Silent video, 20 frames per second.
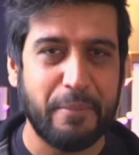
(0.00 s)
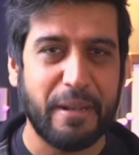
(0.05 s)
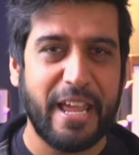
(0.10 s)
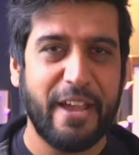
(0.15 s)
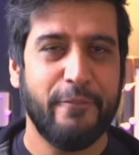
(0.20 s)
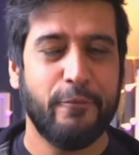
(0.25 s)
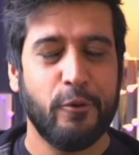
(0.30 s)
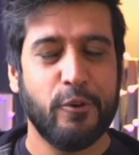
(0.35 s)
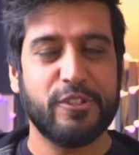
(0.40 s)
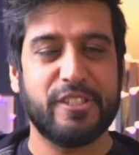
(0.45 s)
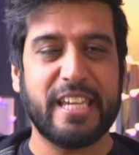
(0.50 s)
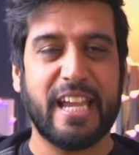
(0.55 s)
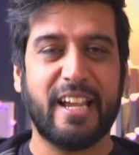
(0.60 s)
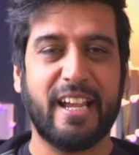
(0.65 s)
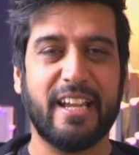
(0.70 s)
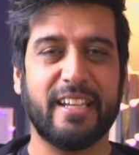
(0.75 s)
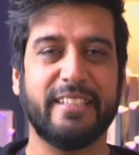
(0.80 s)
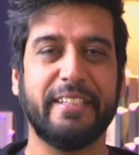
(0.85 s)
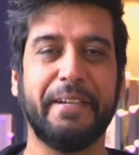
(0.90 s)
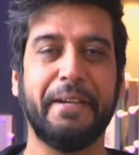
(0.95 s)
प्ले है वो चेक
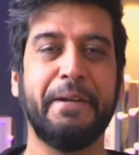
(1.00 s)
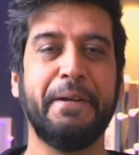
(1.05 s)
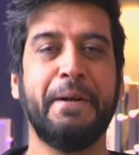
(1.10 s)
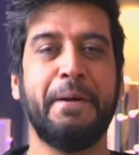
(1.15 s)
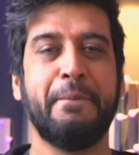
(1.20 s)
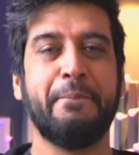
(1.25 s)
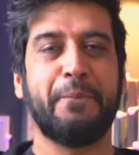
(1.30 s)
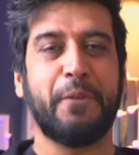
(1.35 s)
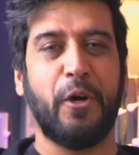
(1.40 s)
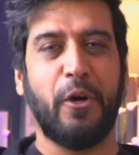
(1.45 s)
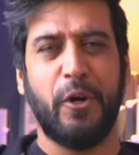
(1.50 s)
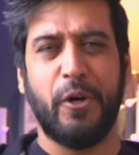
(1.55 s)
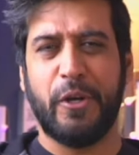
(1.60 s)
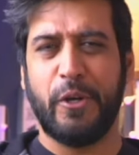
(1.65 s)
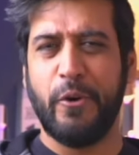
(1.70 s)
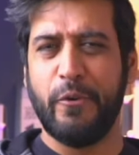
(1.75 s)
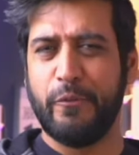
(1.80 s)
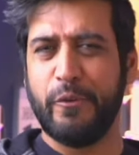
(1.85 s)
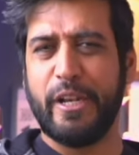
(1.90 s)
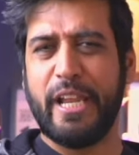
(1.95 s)
करते हैं और
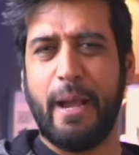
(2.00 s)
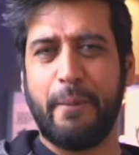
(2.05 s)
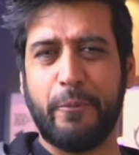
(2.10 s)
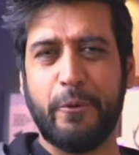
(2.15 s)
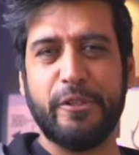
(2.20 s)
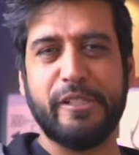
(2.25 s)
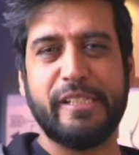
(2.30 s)
होपफुली आपको